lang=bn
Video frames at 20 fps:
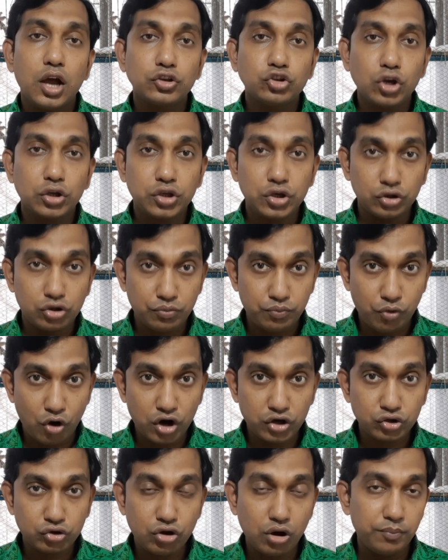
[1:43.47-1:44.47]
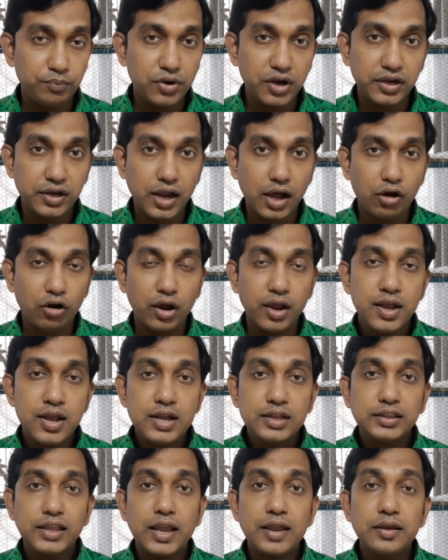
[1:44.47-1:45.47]
যথাযথ বয়স কমপ্লিট না হয়
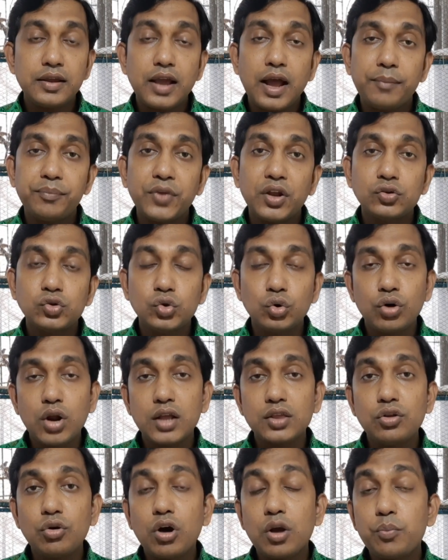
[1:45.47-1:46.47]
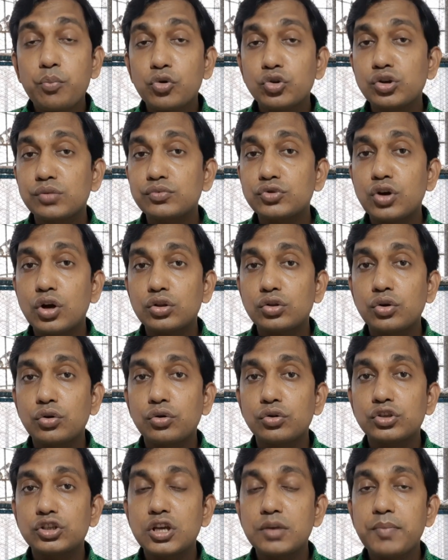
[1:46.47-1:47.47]
তাই আপনার জোড়া দেওয়ার প্রথম শর্ত
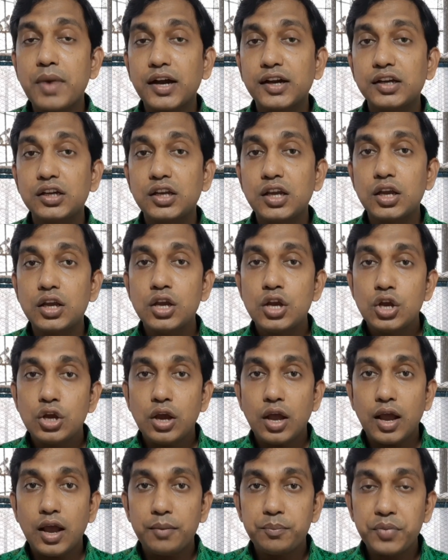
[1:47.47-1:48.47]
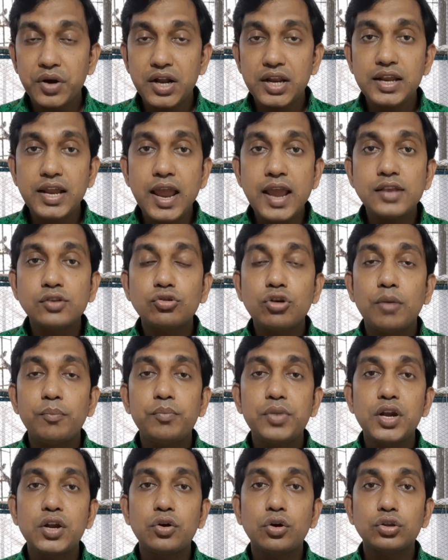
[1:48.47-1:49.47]
হচ্ছে পাখিকে ব্রিডিং এজ
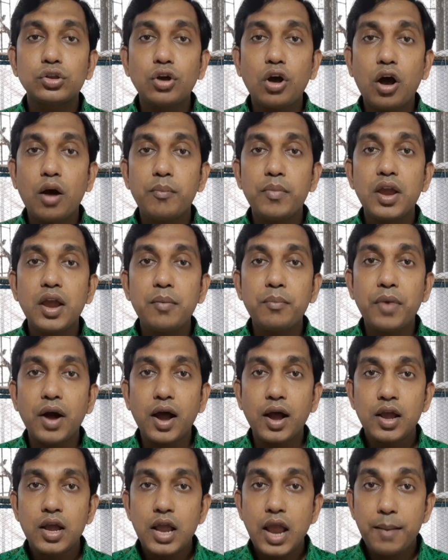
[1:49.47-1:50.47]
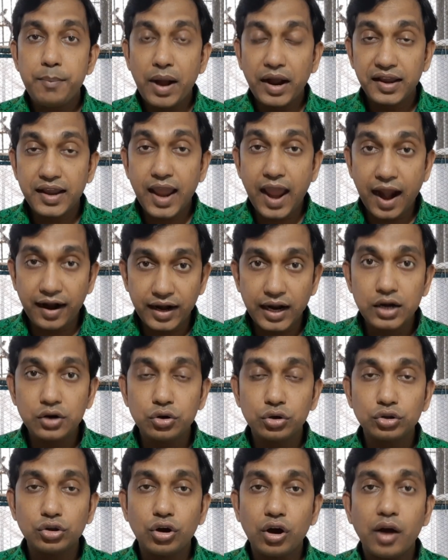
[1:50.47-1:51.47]
কমপ্লিট হতে হবে বা পাখিকে অ্যাডাল্ট
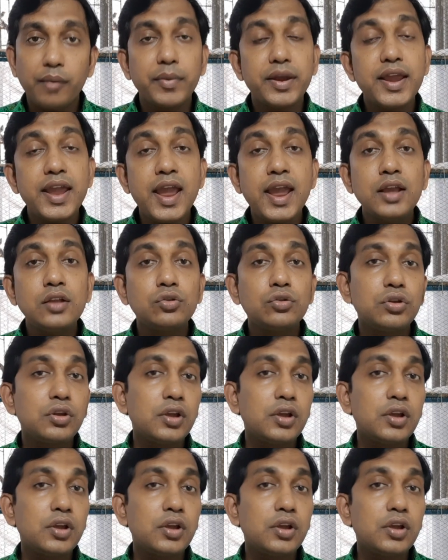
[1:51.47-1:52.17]
হতে হবে এই